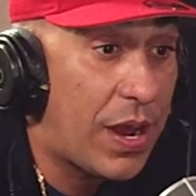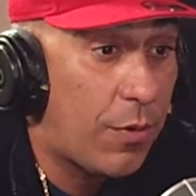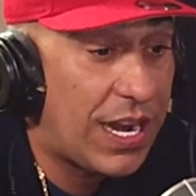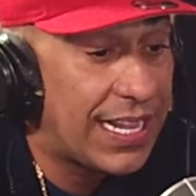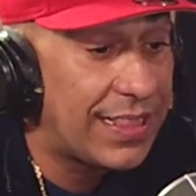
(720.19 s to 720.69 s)

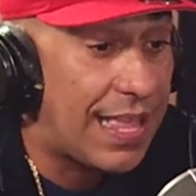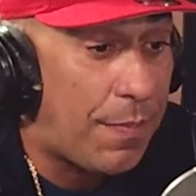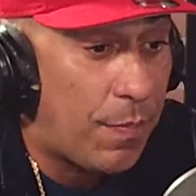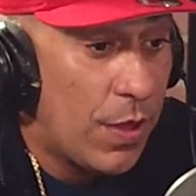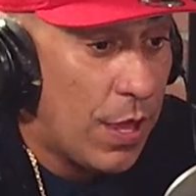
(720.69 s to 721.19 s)
acuérdate, estás
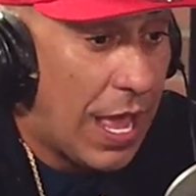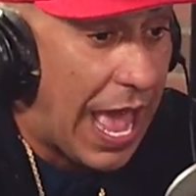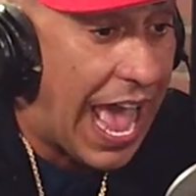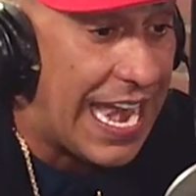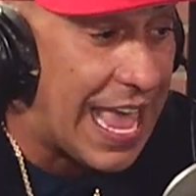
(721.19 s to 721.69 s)

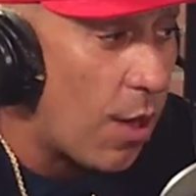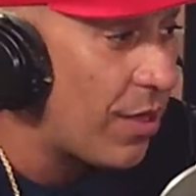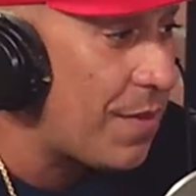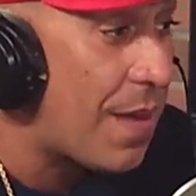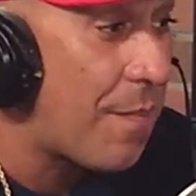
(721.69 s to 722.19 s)
al lado
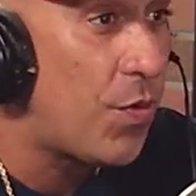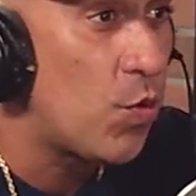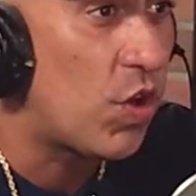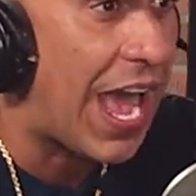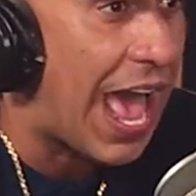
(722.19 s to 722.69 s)
del más
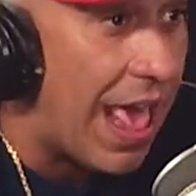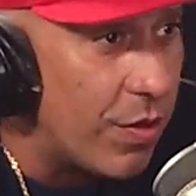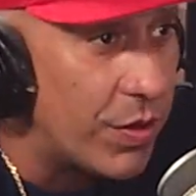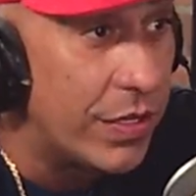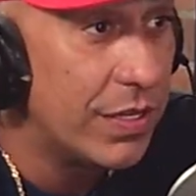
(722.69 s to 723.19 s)

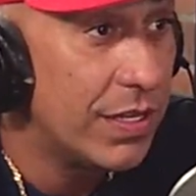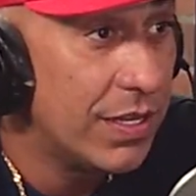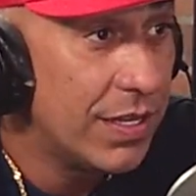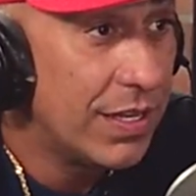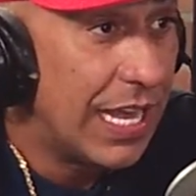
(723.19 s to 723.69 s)
buscado.
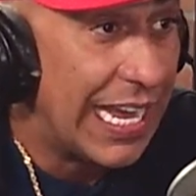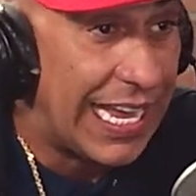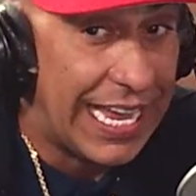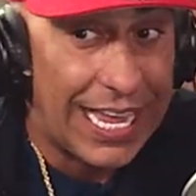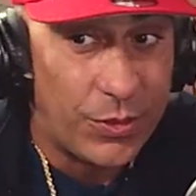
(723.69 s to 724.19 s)

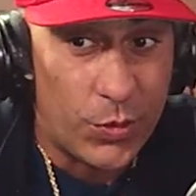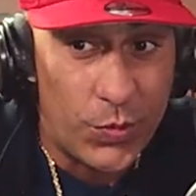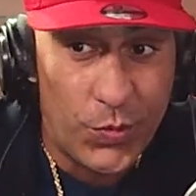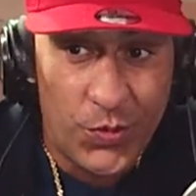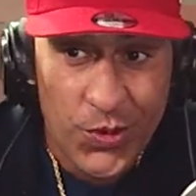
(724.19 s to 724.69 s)
Que
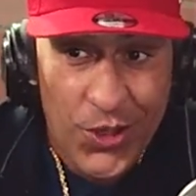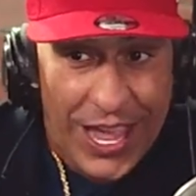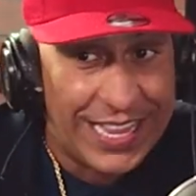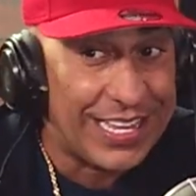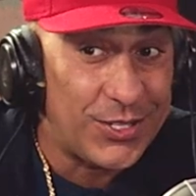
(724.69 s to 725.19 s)
tú
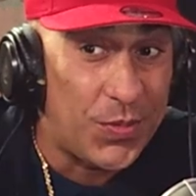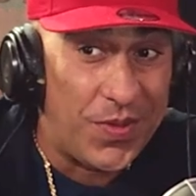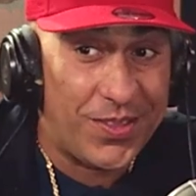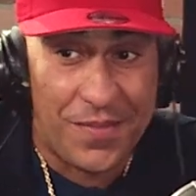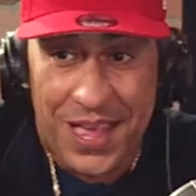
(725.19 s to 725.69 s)
estás
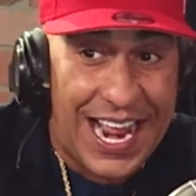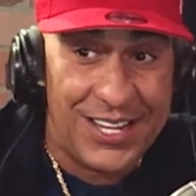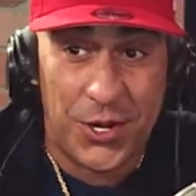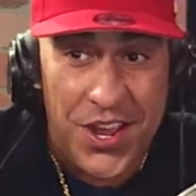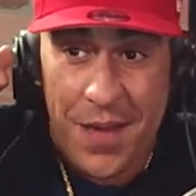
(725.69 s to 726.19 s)
supuesta para el
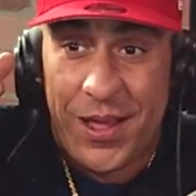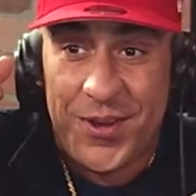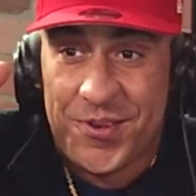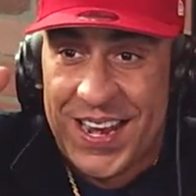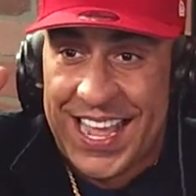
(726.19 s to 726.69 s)
show y llamar a
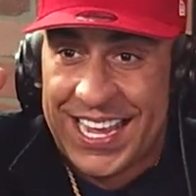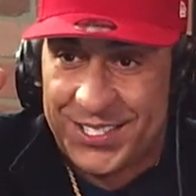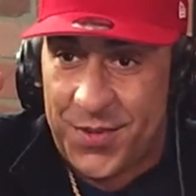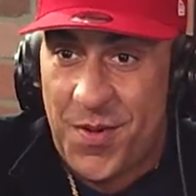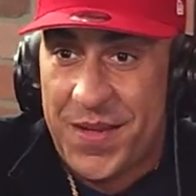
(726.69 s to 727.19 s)
los guardias en
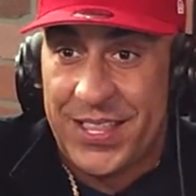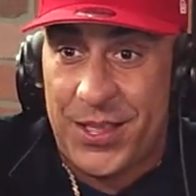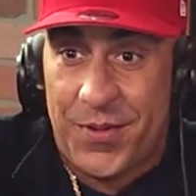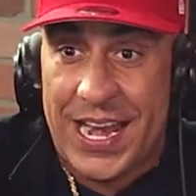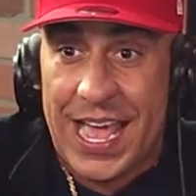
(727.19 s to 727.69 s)
esos
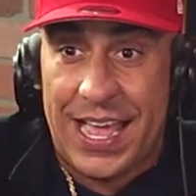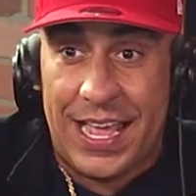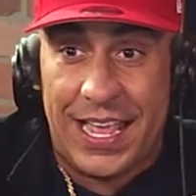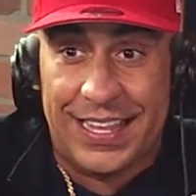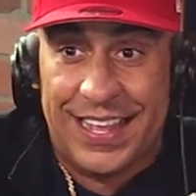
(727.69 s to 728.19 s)
momentos,
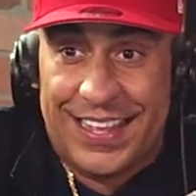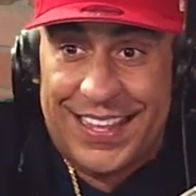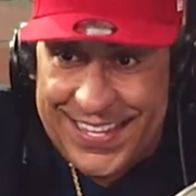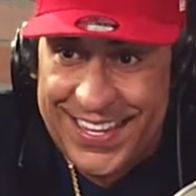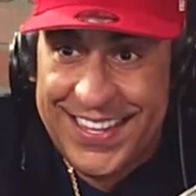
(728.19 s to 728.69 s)
¿verdad?
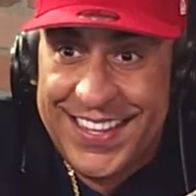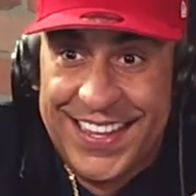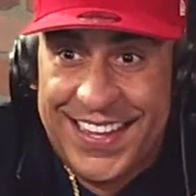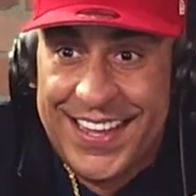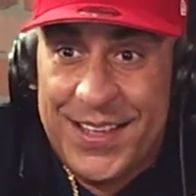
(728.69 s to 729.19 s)

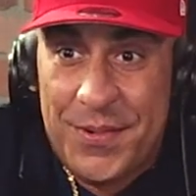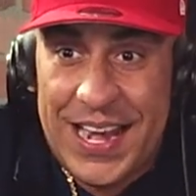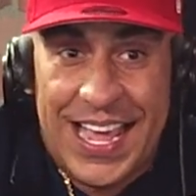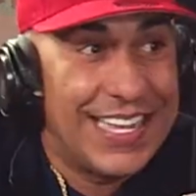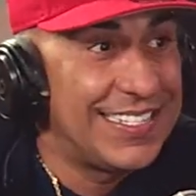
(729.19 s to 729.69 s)
no,
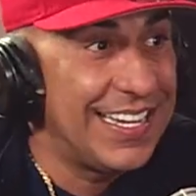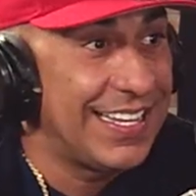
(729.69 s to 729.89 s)
devastador,